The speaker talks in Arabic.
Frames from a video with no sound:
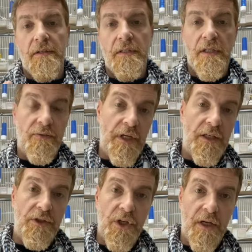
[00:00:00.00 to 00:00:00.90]
كيف
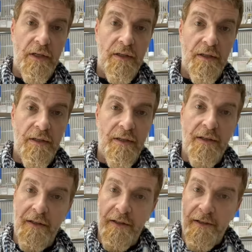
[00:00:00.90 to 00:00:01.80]
تعالجها
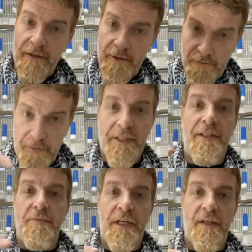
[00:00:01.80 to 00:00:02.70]

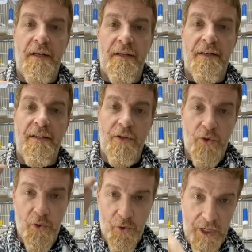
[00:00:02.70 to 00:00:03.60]
بعدين بحكي لك
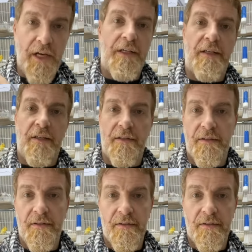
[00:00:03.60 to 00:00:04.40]
وراح احكي لك